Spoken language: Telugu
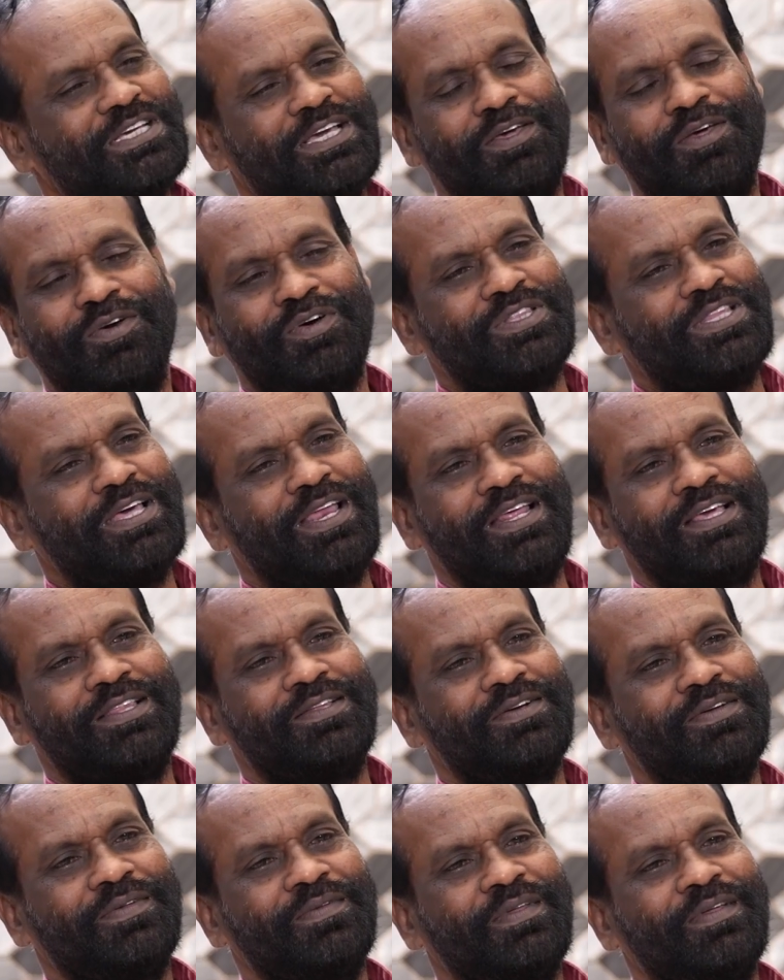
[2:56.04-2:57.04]
చేయవో
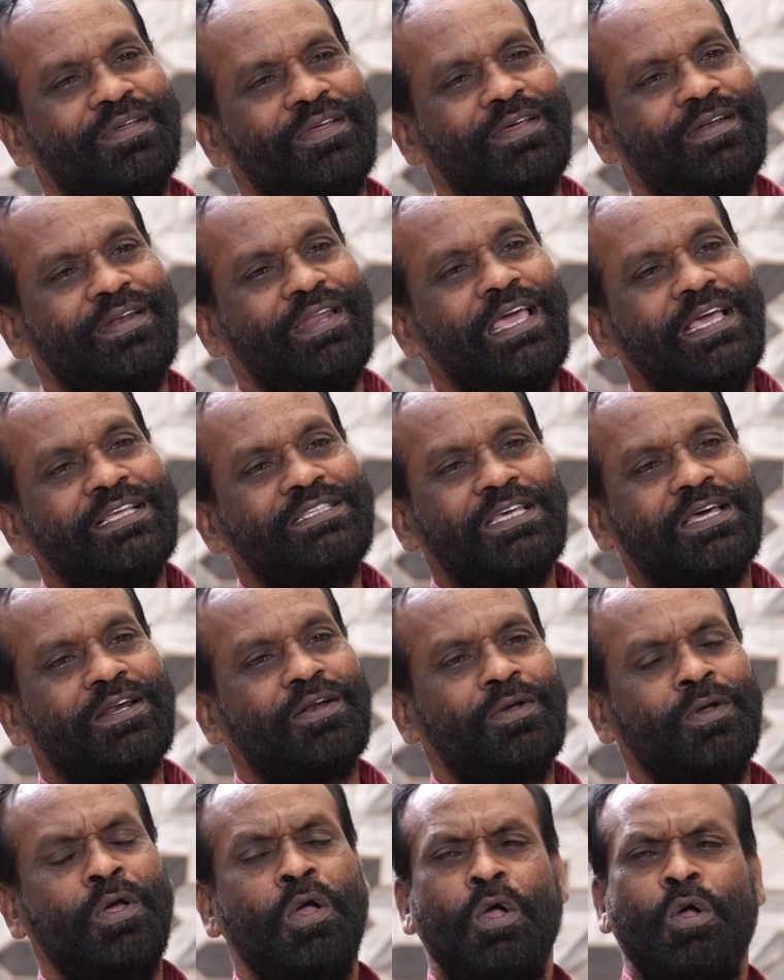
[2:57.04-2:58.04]
తెలియదు నేచర్
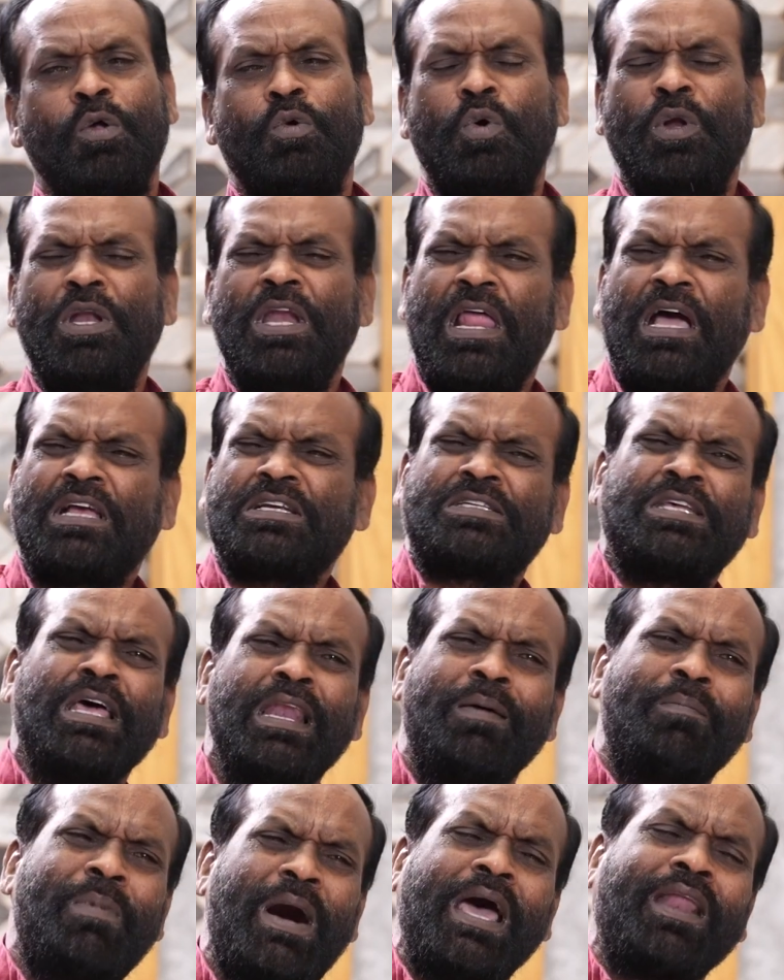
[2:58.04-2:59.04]
కొన్ని
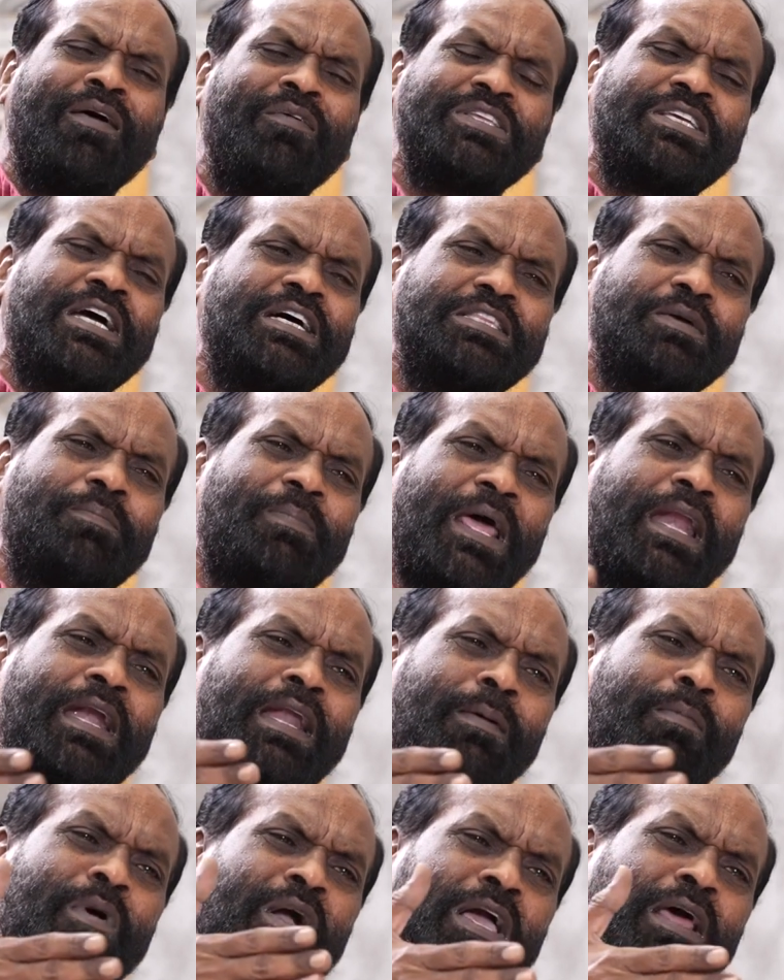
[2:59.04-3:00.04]
లక్షల మానవ జాతి
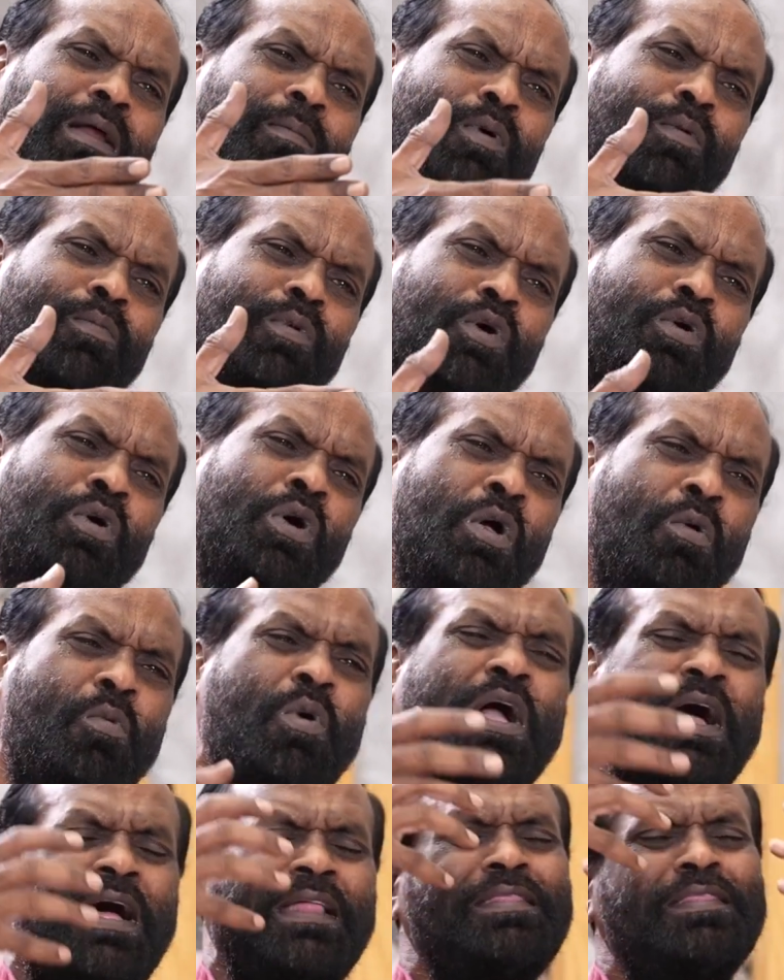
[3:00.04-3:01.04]
పరిణామ క్రమంలో
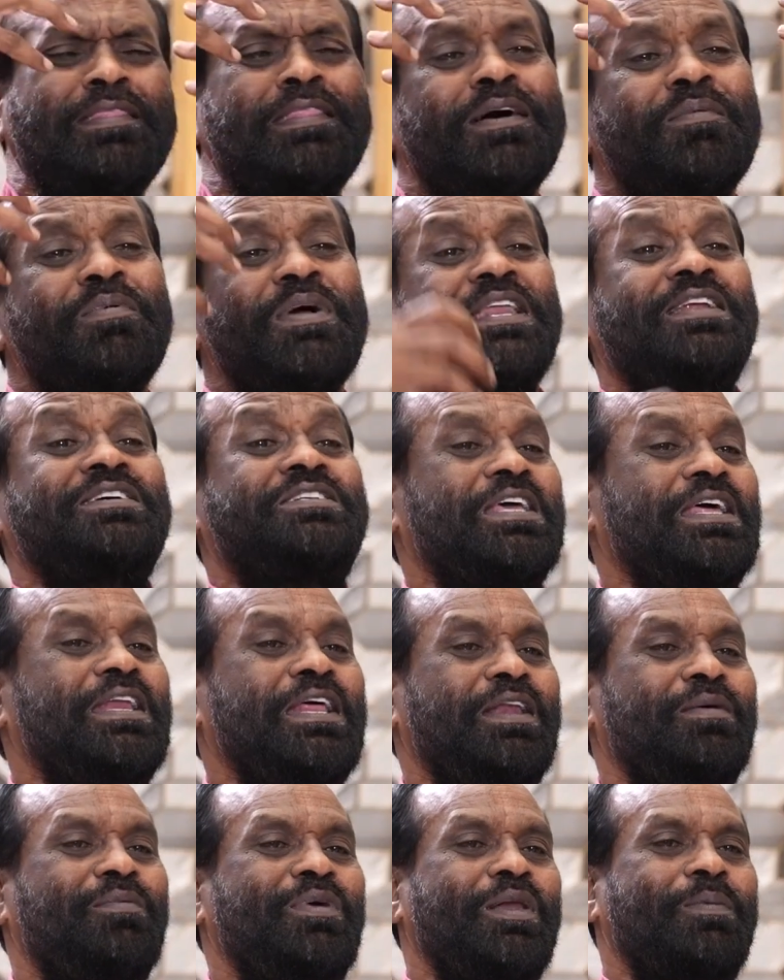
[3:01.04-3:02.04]
ఒక అందమైన
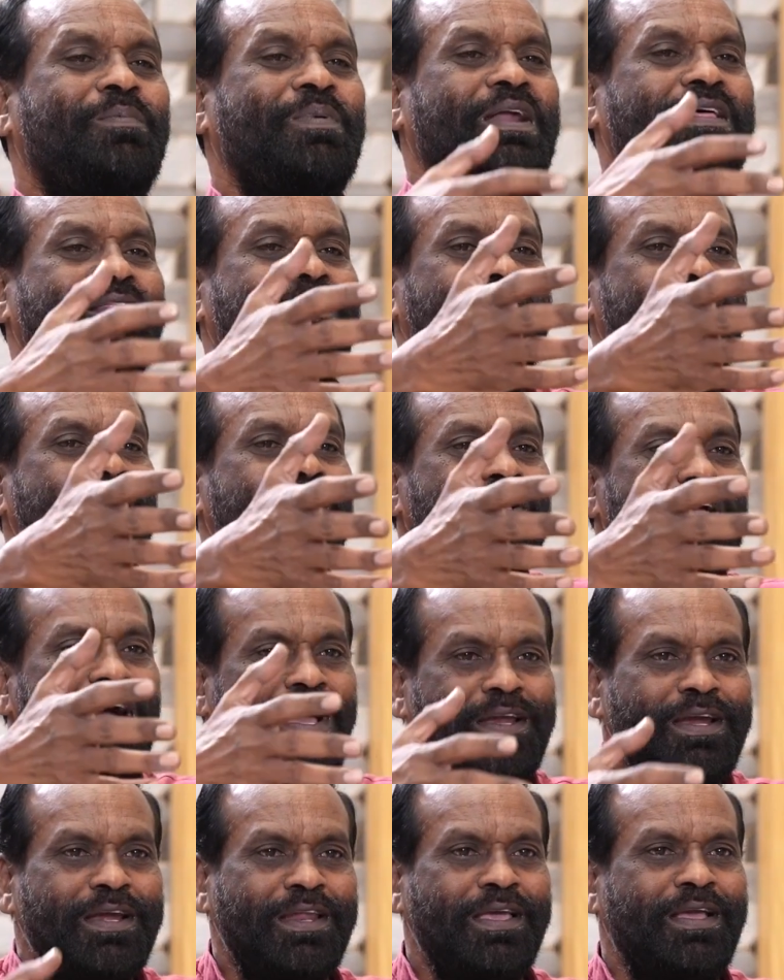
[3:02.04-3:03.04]
శరీరం ఏర్పడ్డది నీకు
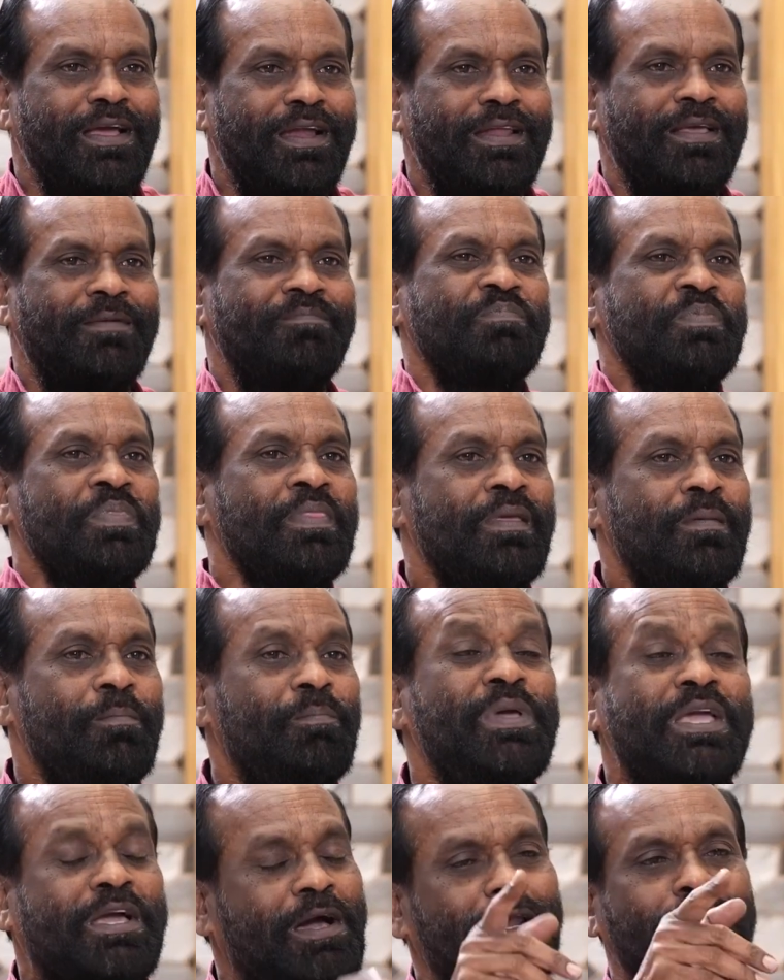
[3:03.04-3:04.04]
కానీ నీ కానీ
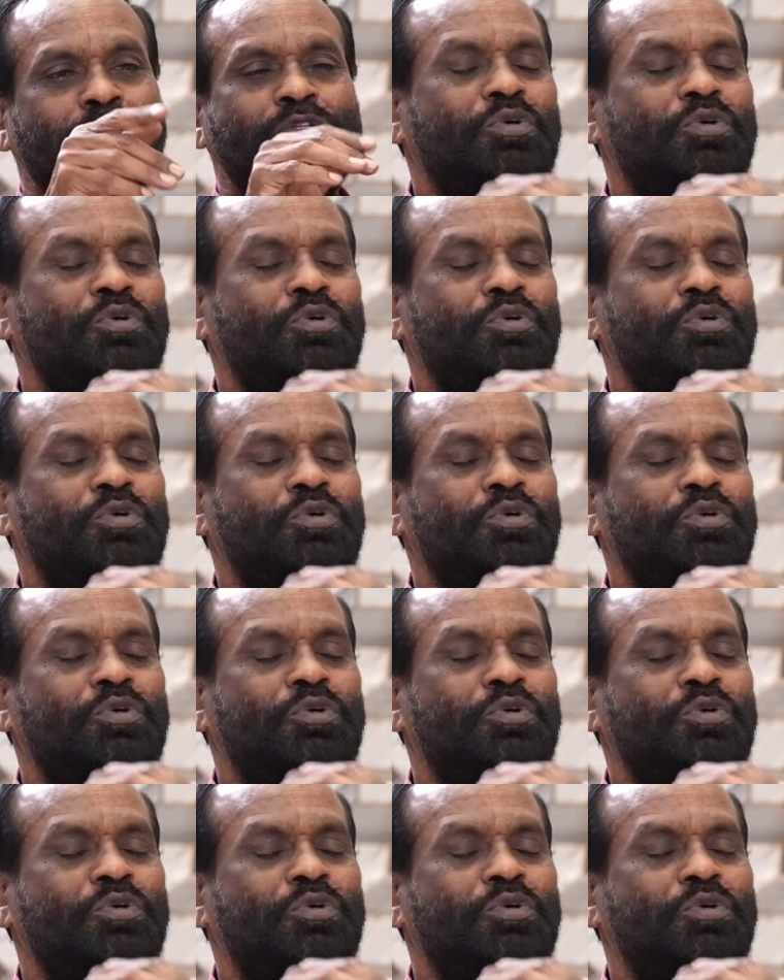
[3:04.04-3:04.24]
మీ కళ్ళు